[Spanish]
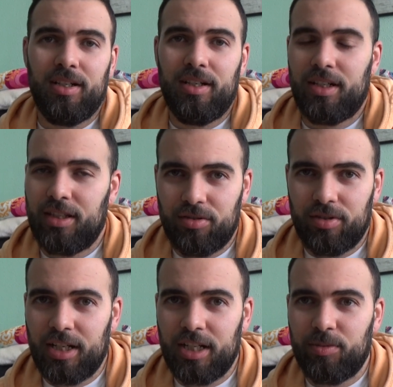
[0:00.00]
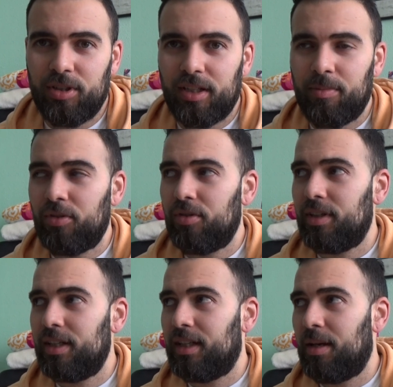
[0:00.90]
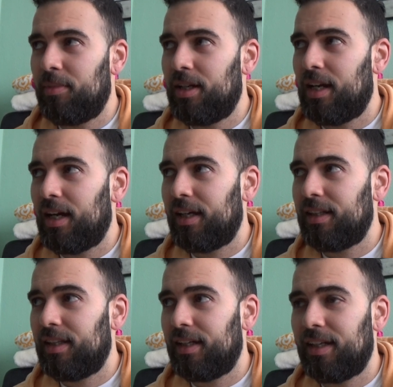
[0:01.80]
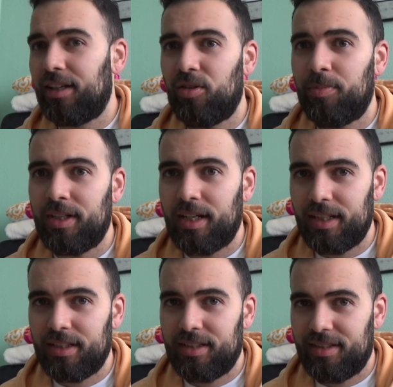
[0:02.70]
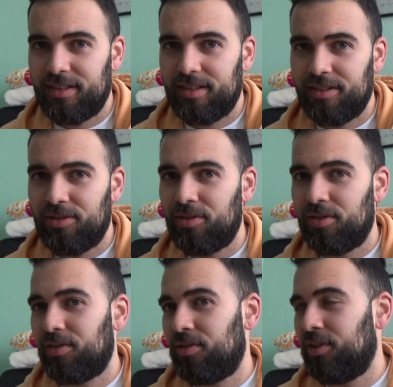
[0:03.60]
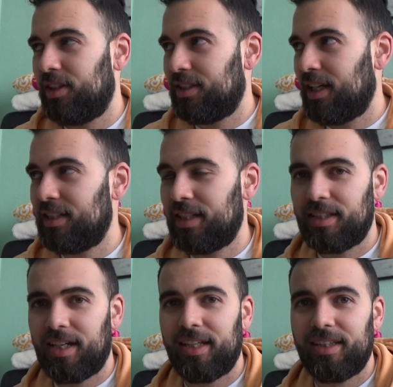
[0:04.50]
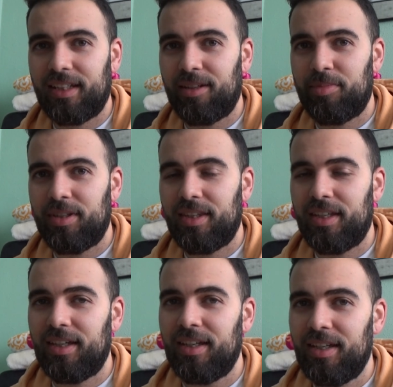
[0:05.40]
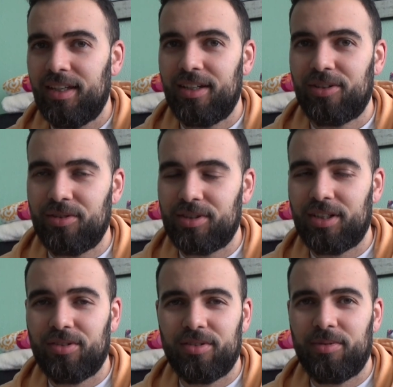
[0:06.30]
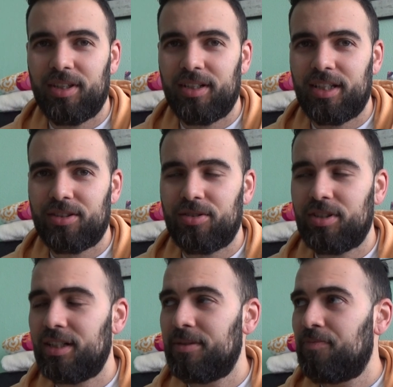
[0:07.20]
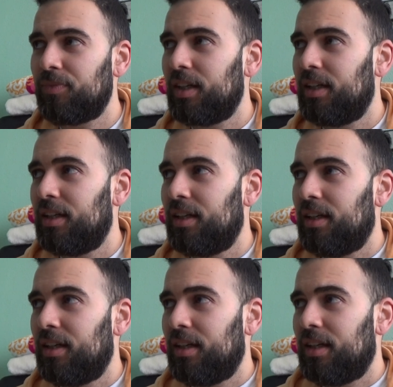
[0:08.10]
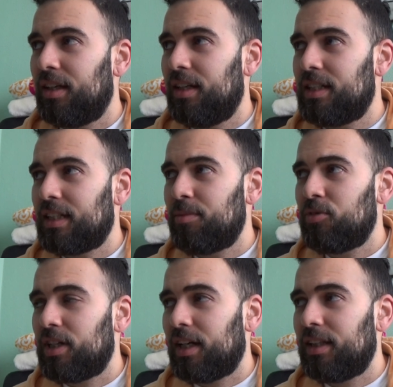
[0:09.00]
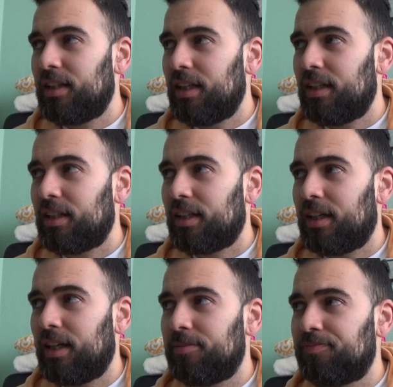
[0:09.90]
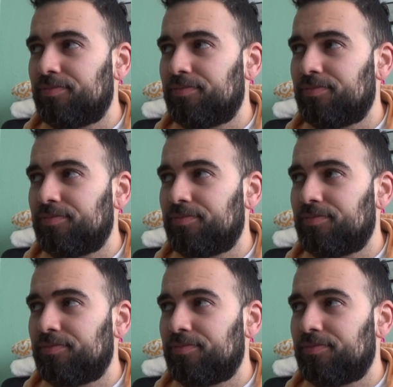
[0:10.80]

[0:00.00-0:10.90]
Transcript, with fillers: redes sociales, por ejemplo, y también la gente que opináis o contestáis a esta gente que pide consejos sobre ciertas cosas. Y es que hay mucha gente que